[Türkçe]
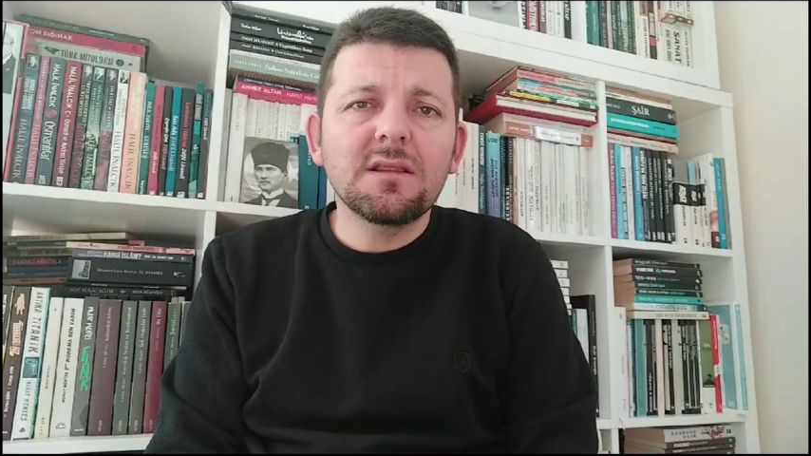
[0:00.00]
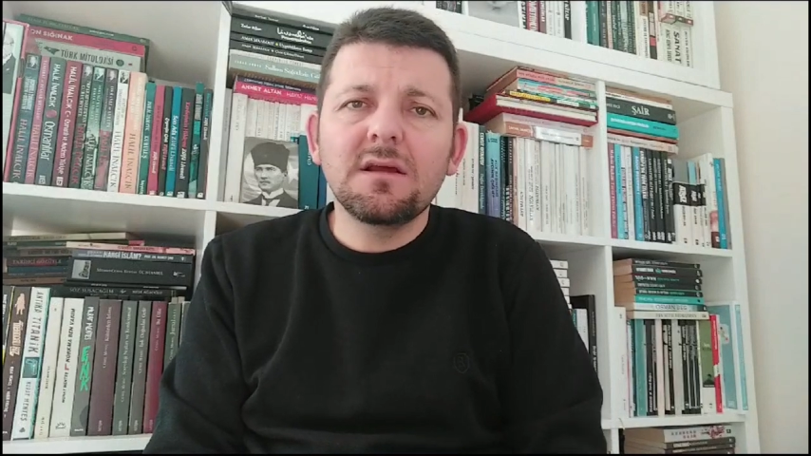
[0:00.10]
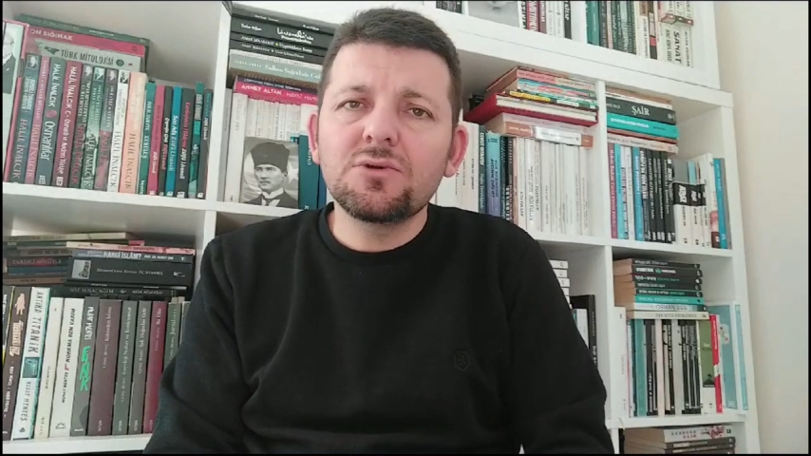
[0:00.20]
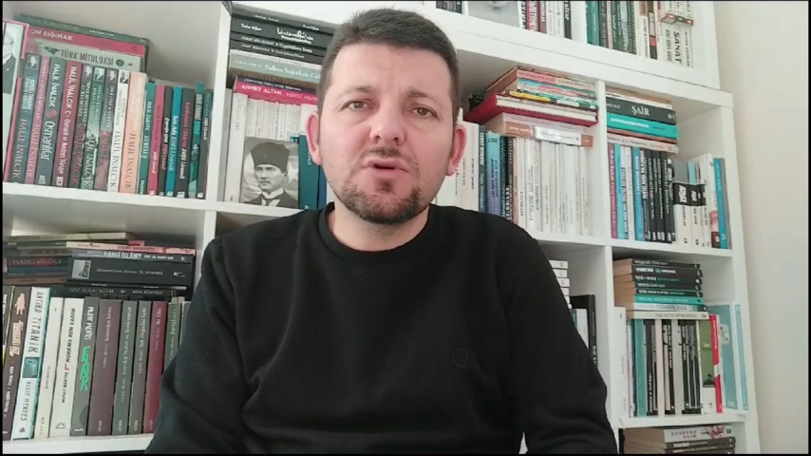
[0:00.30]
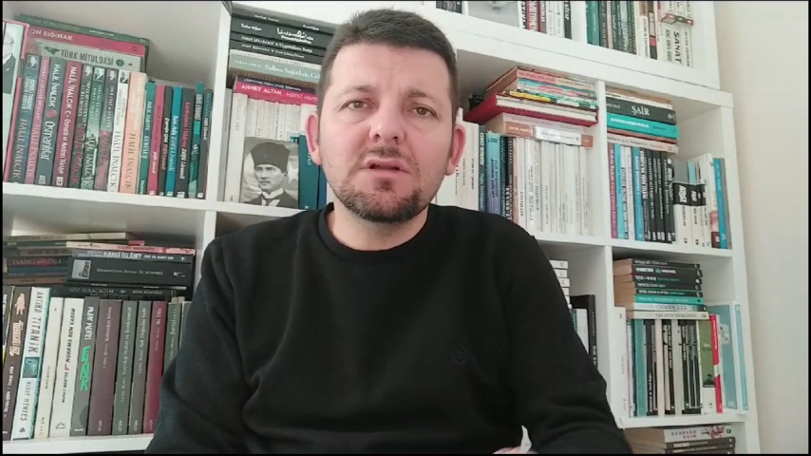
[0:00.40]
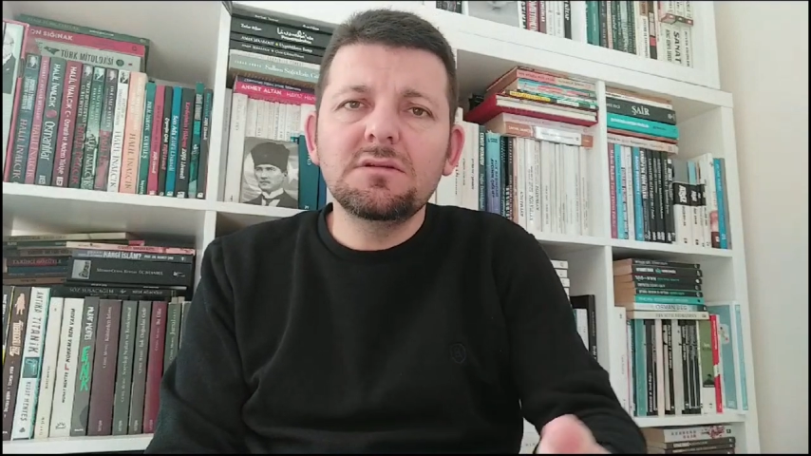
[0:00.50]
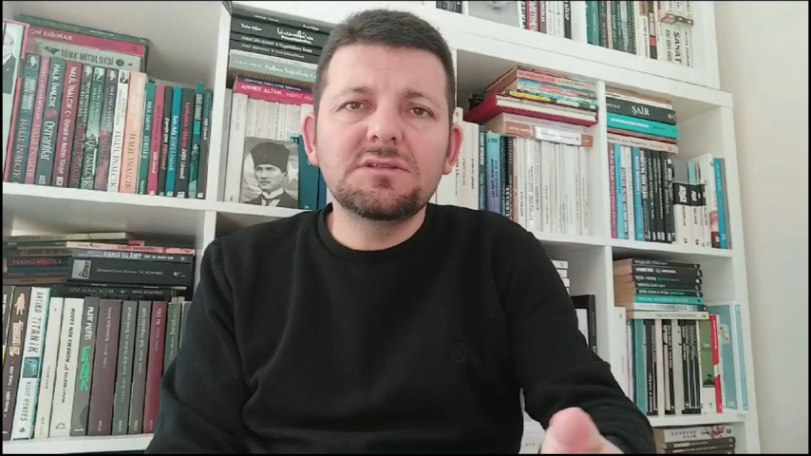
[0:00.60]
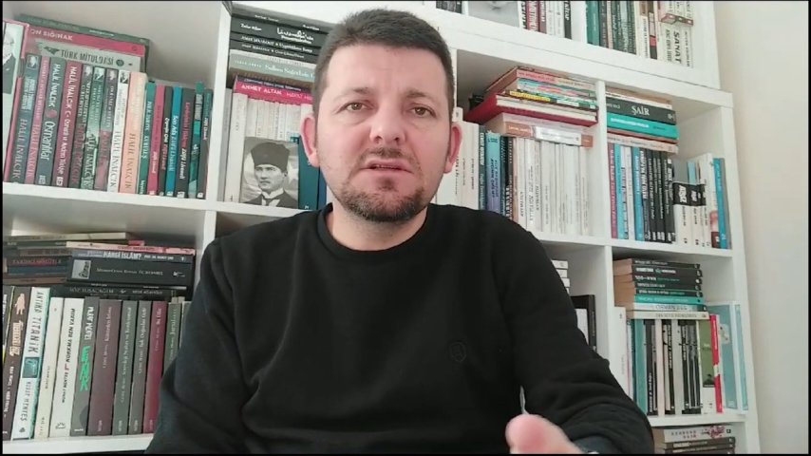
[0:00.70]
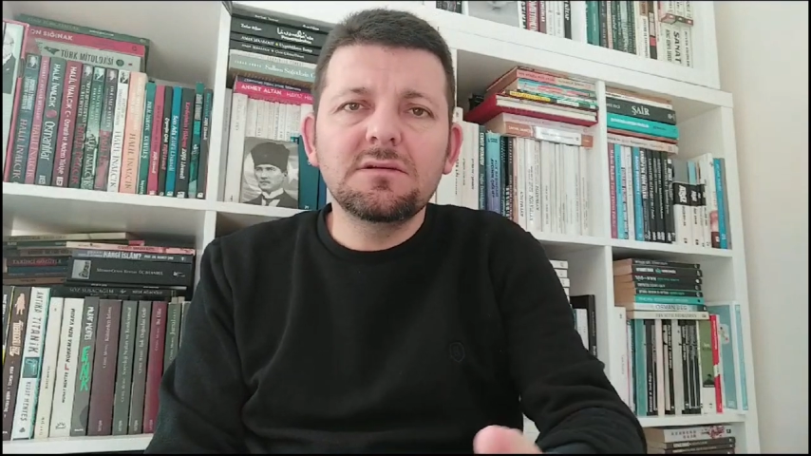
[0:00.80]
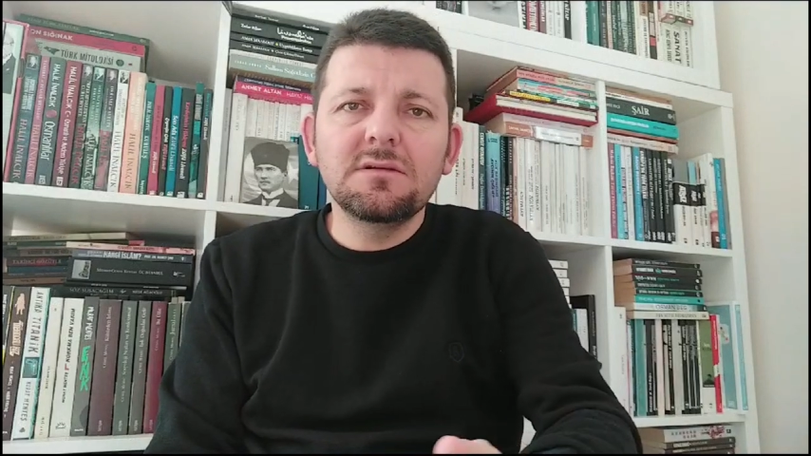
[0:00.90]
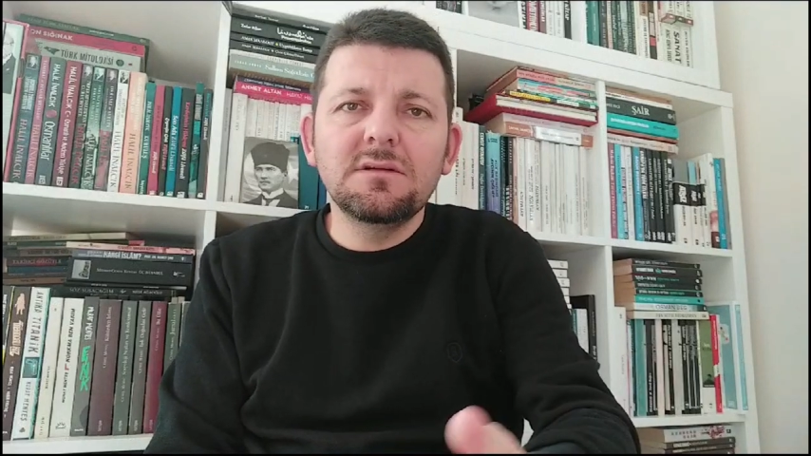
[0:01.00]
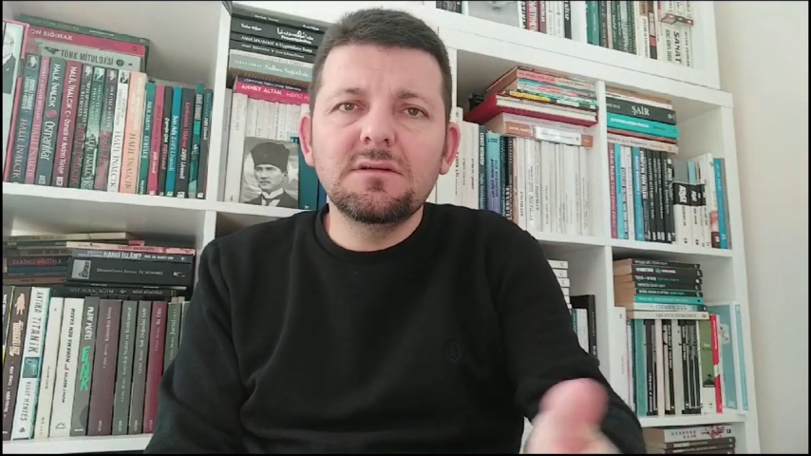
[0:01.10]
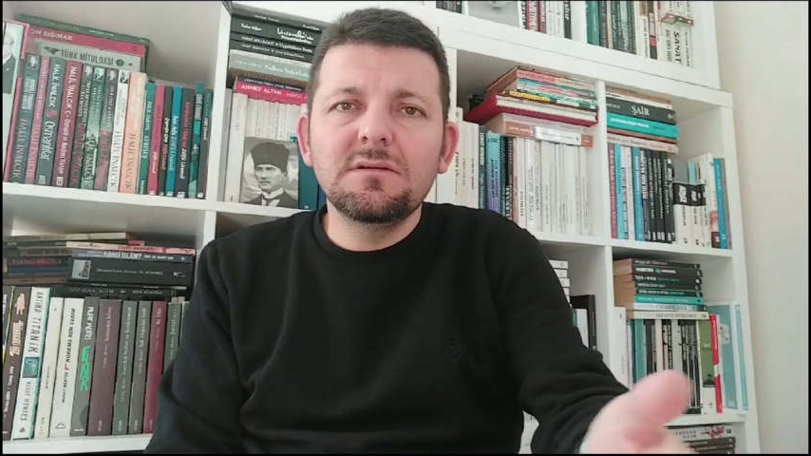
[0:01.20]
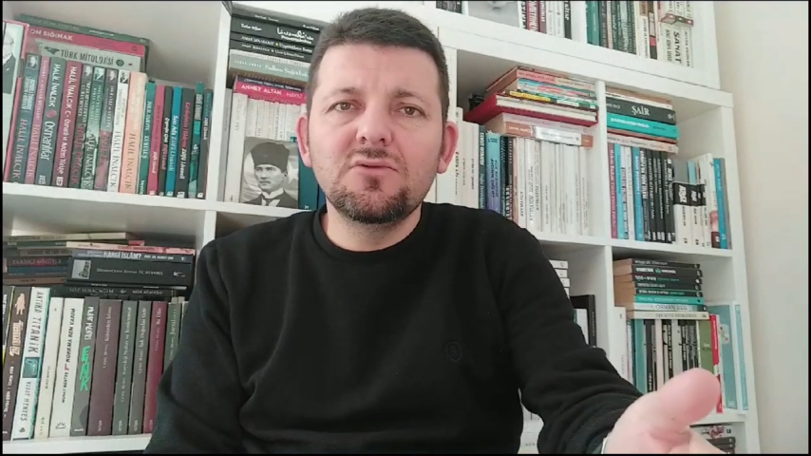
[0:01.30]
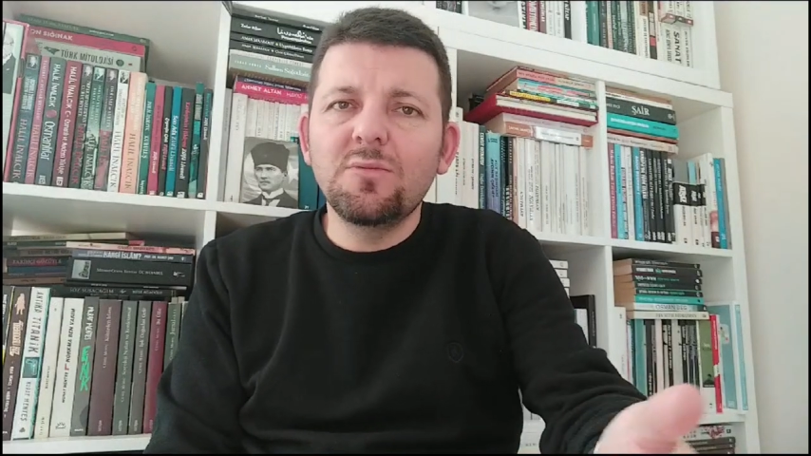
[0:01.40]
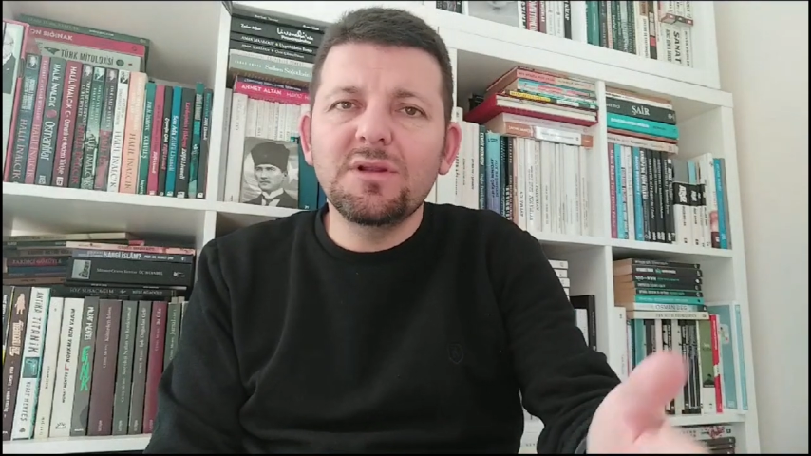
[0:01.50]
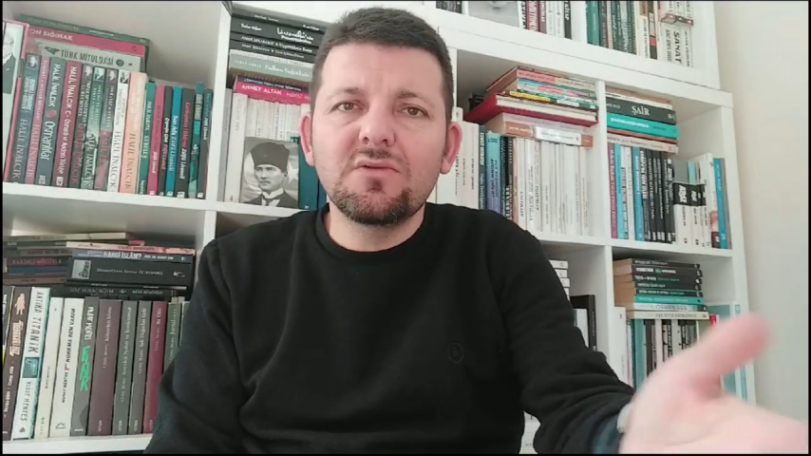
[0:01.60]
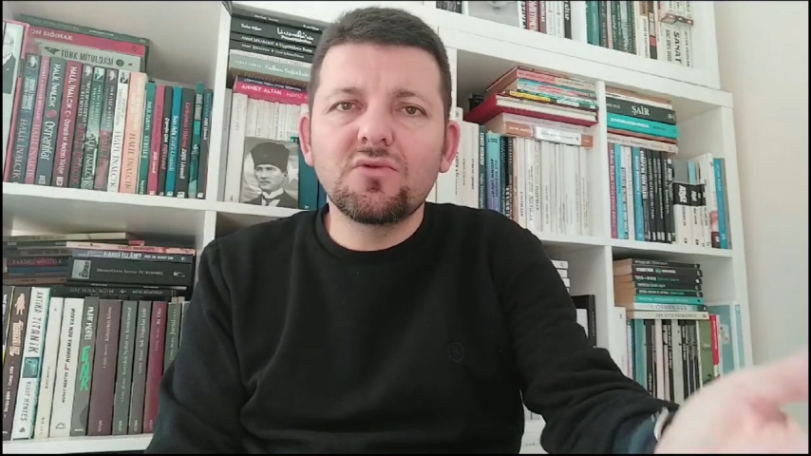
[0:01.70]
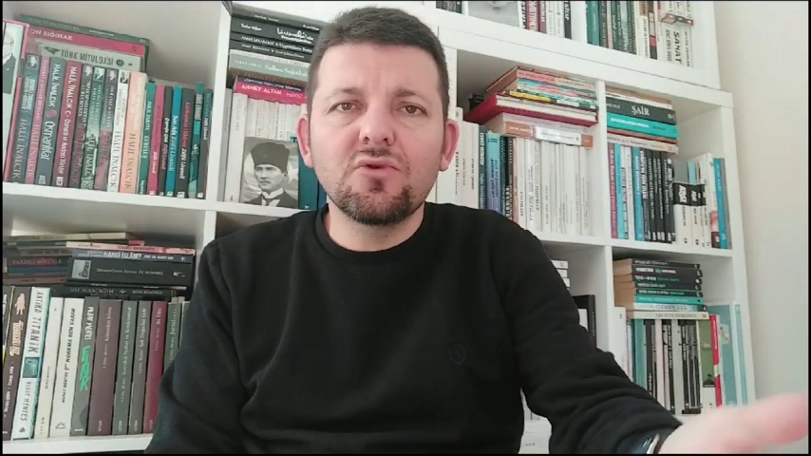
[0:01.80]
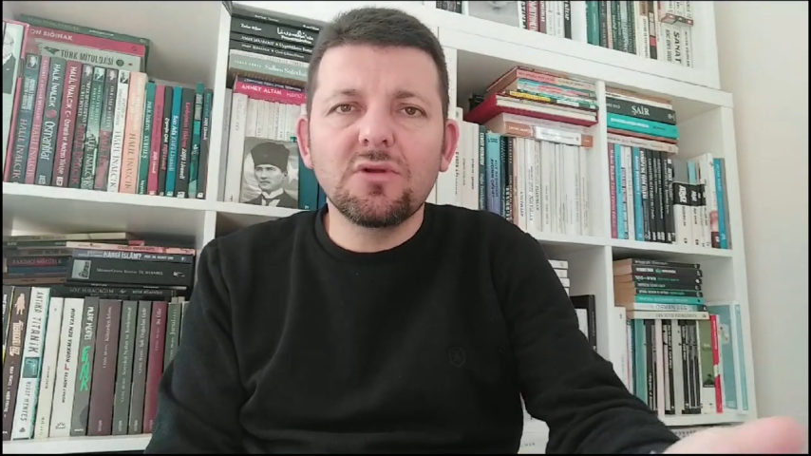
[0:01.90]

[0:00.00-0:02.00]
Hatta şu an işte e, nöbet